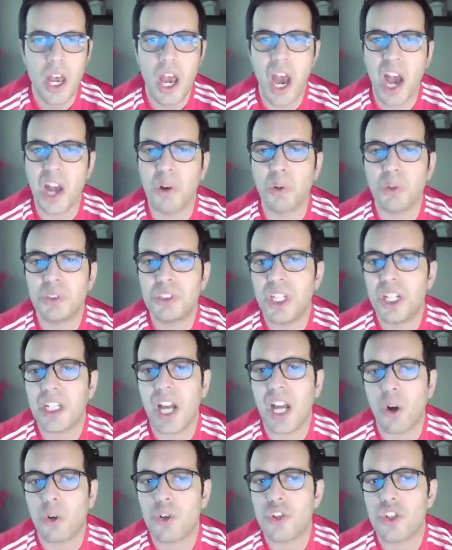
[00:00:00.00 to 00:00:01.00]
a não ser
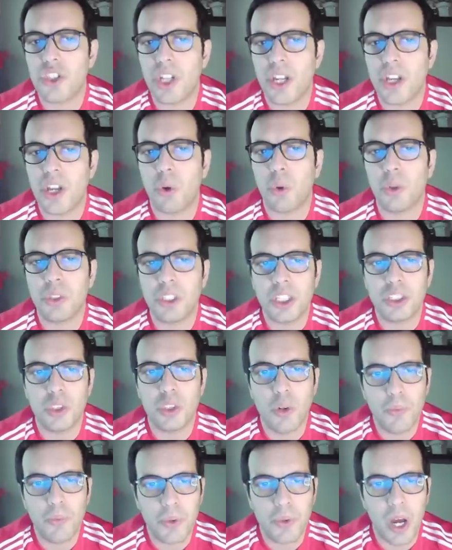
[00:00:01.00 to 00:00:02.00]
que algo estranho aconteça
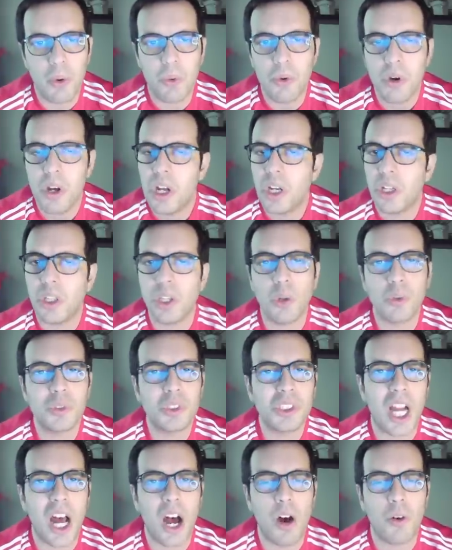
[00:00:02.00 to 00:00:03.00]
no verão, não
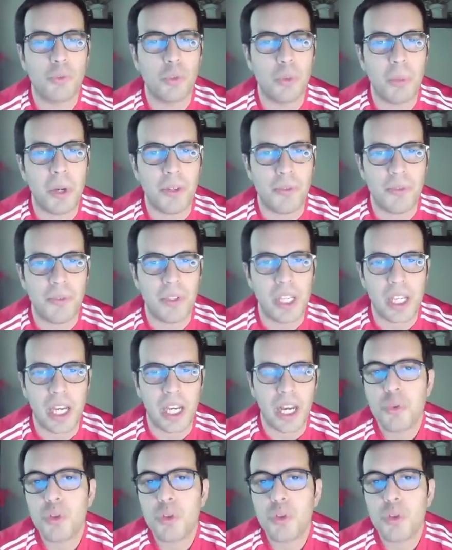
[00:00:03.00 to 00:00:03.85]
será alvo do Benfica.